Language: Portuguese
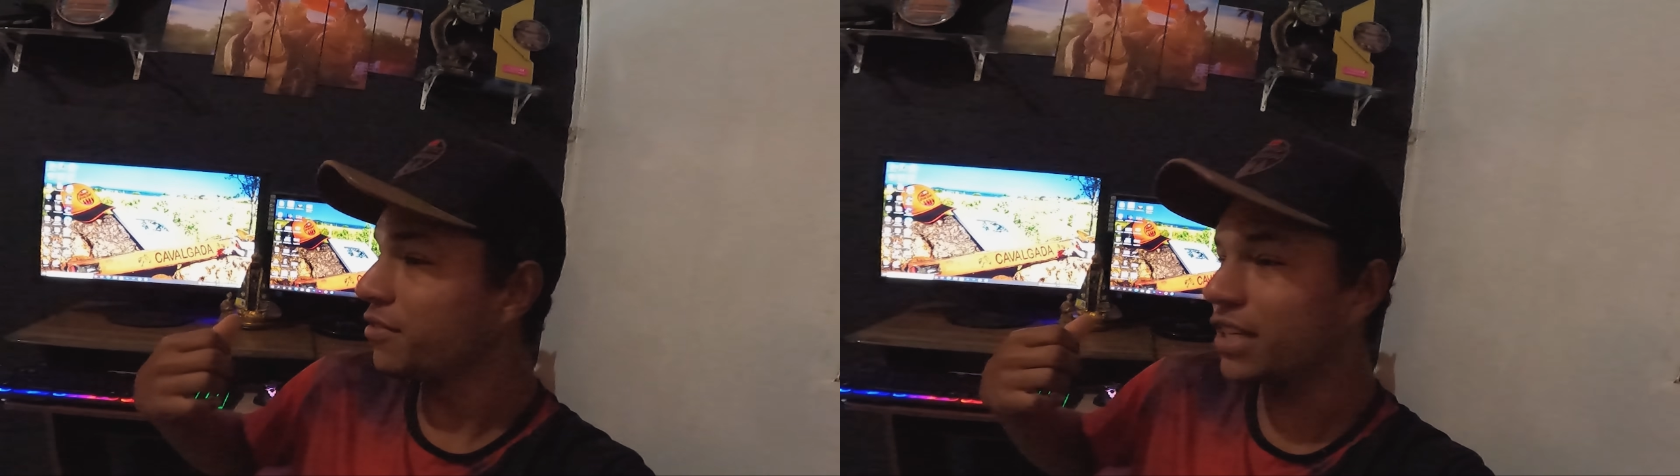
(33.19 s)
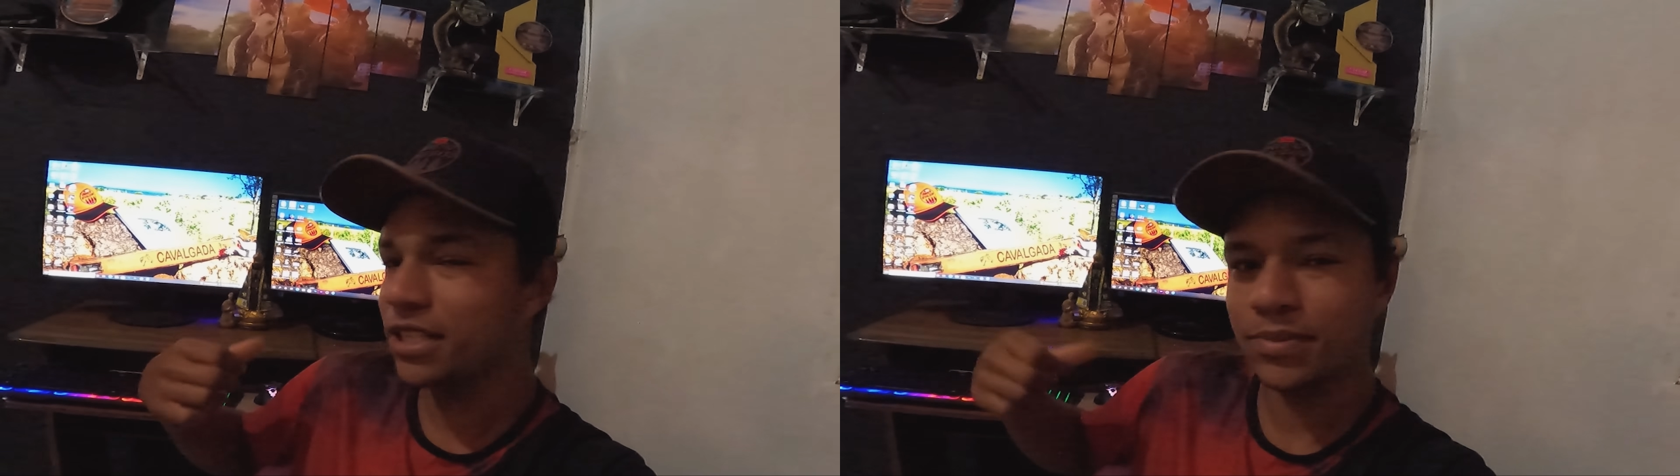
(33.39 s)

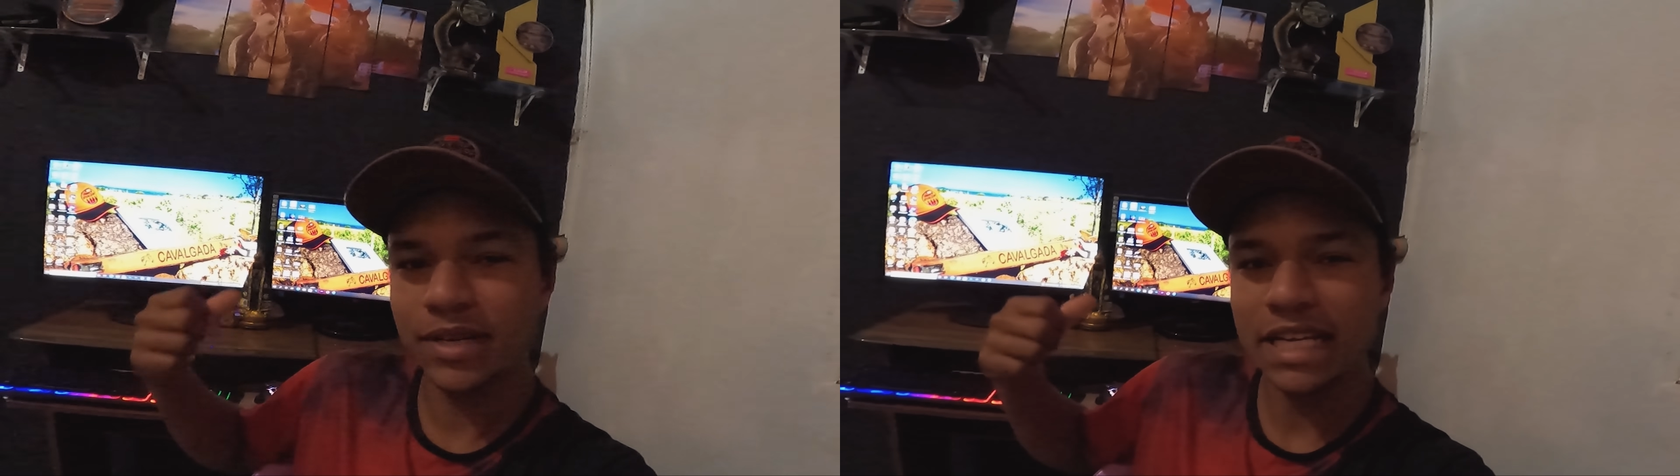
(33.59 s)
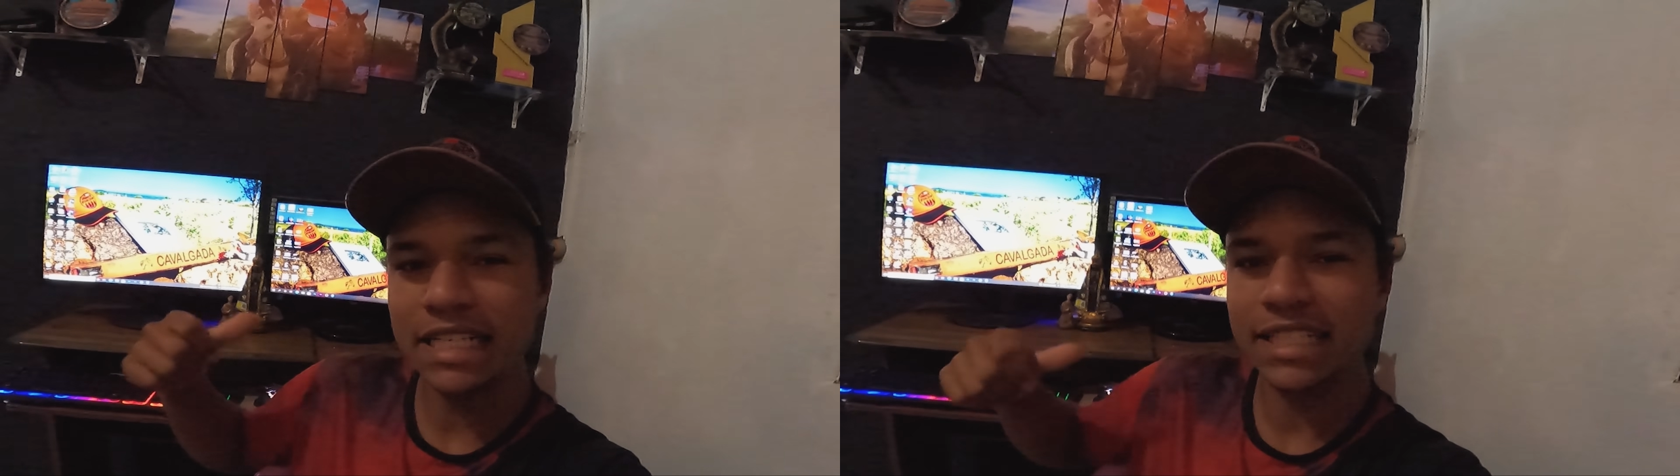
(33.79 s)
vídeo
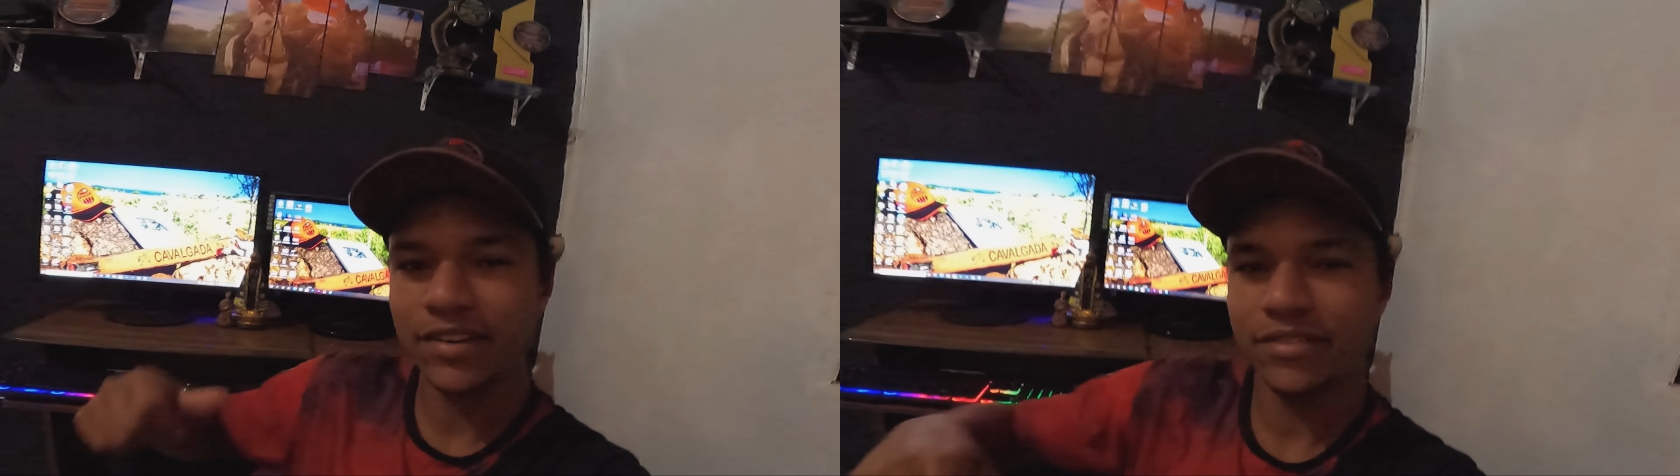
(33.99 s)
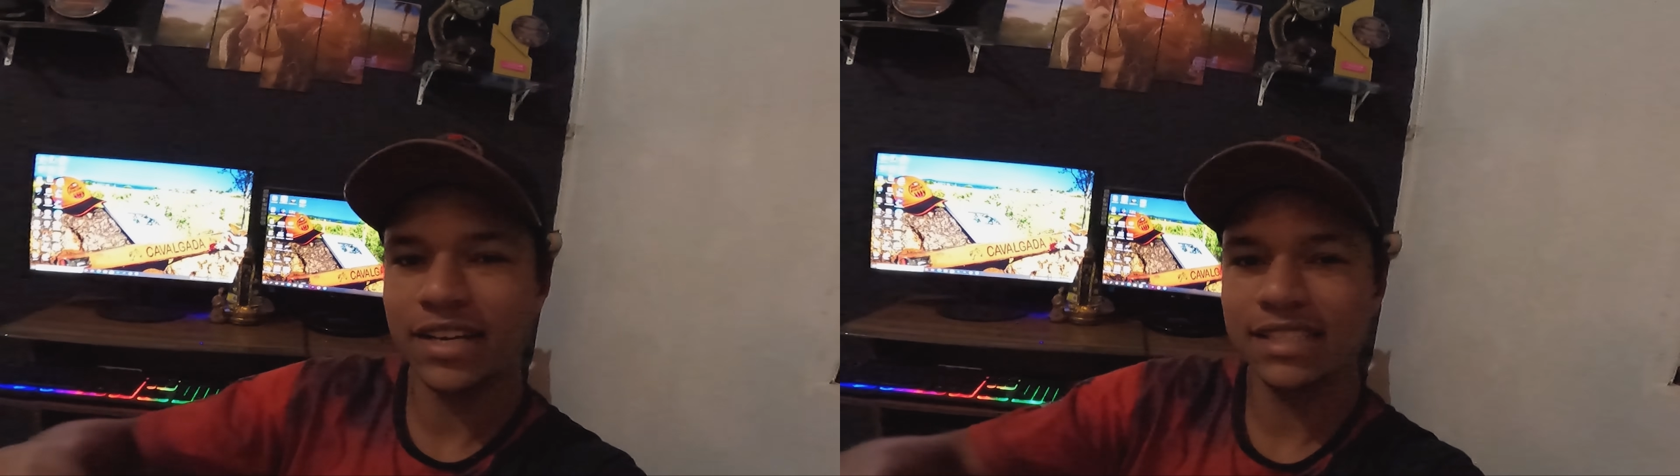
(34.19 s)
pra gente
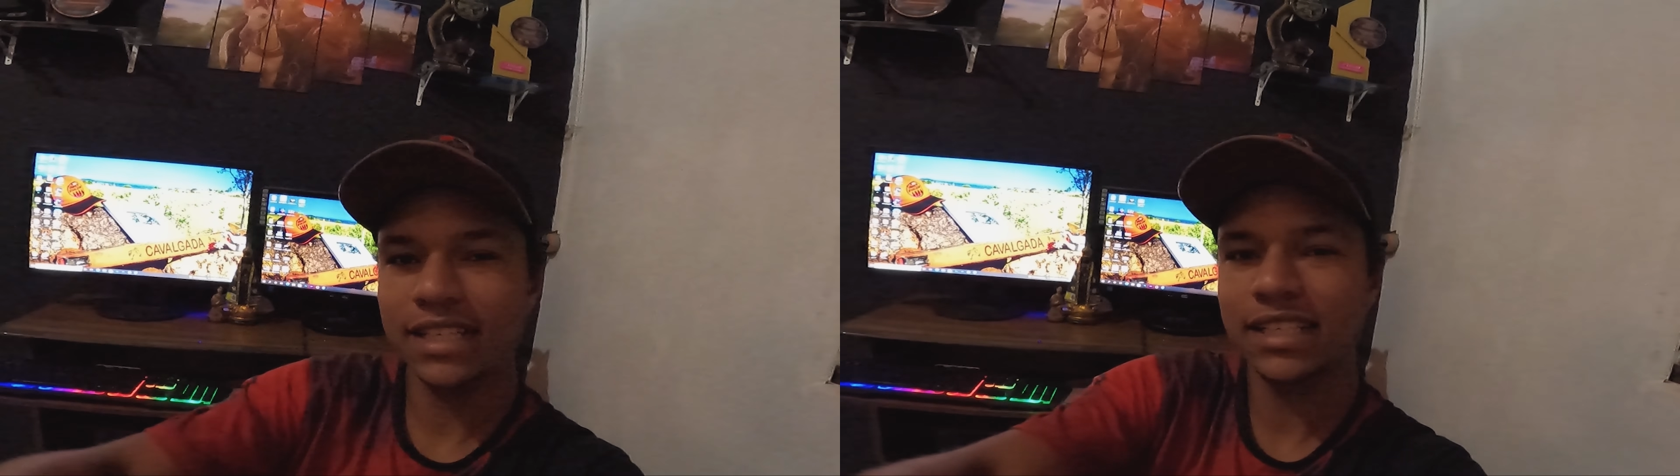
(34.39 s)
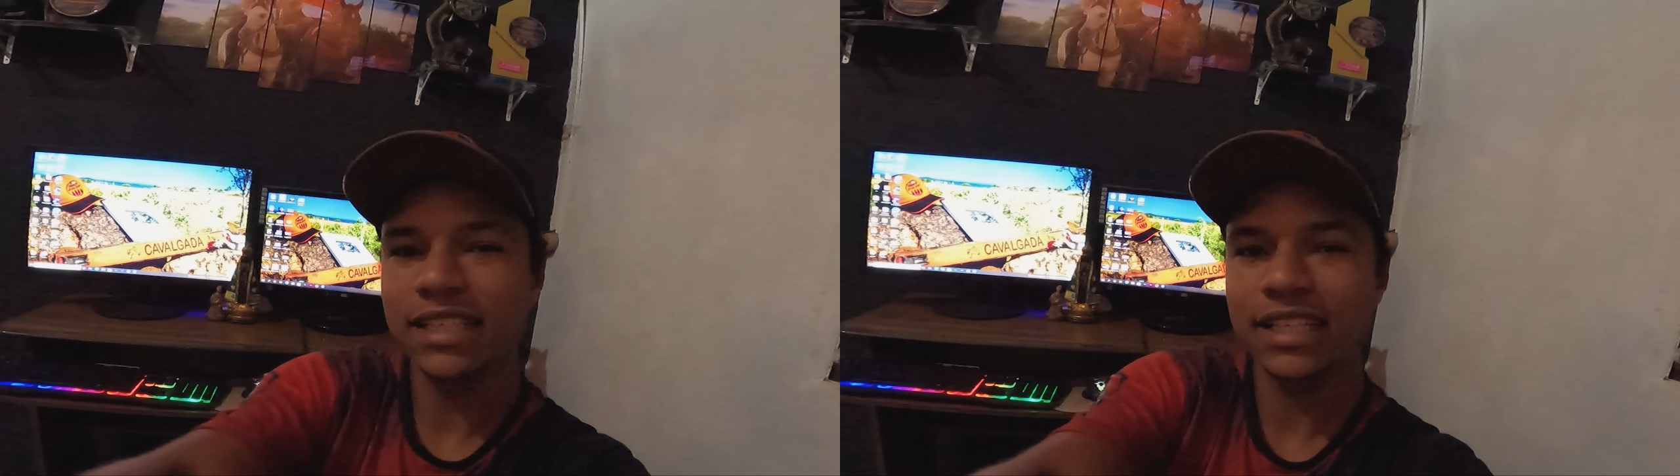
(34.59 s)
estar tá
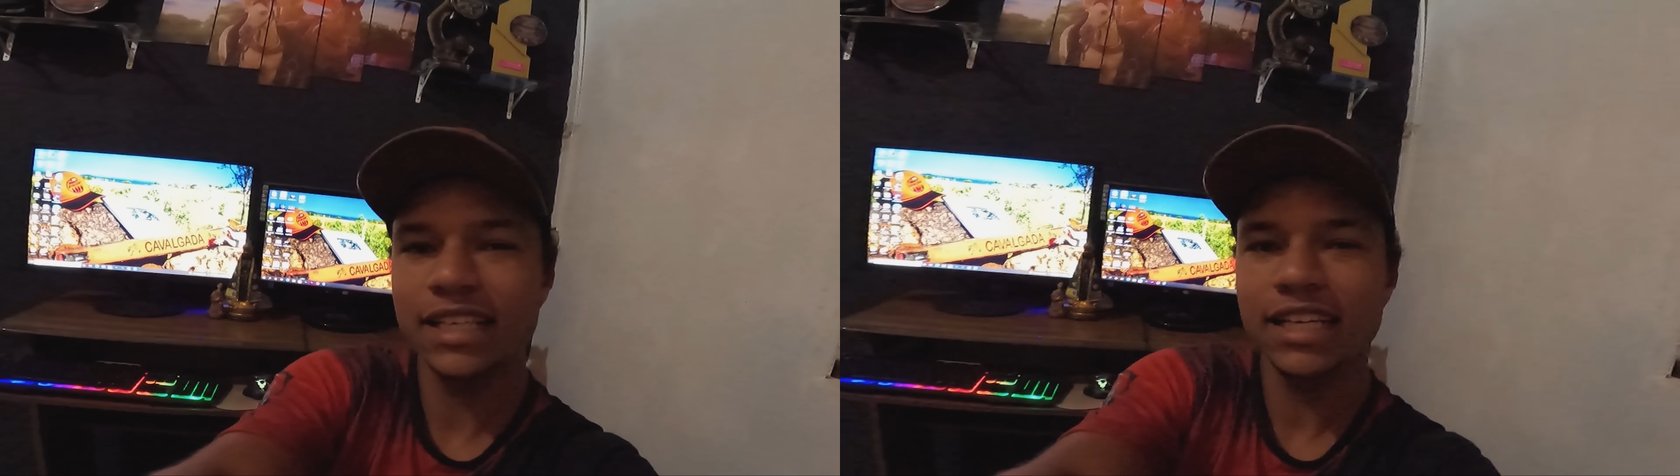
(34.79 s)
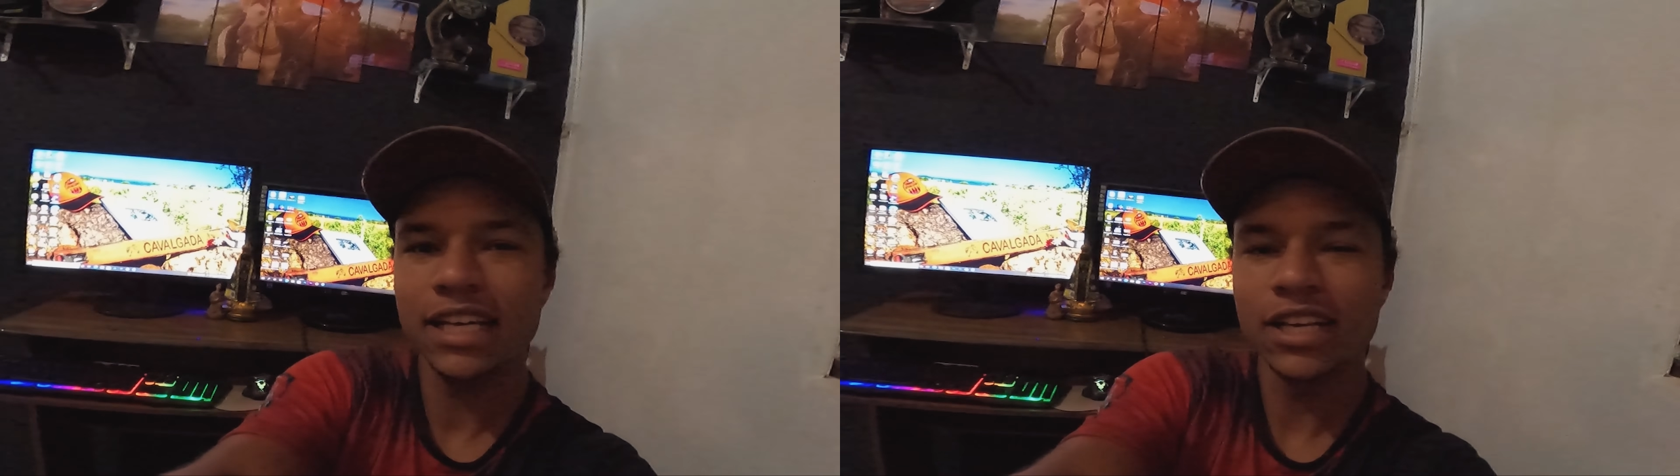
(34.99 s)
fazendo
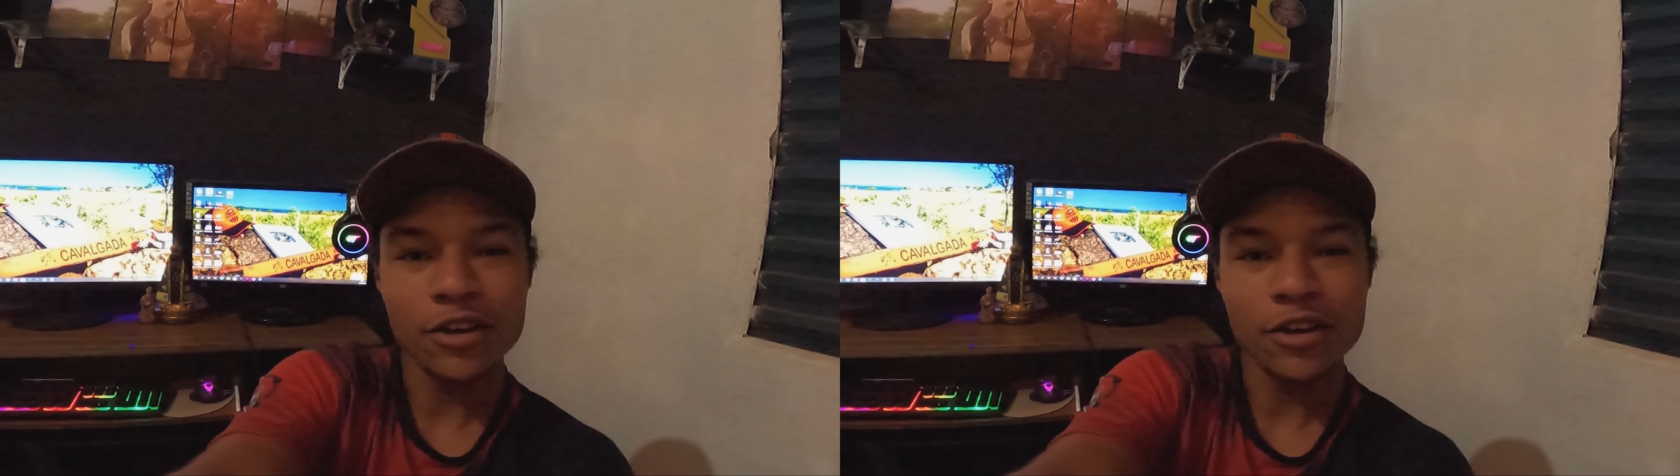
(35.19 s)
aqui.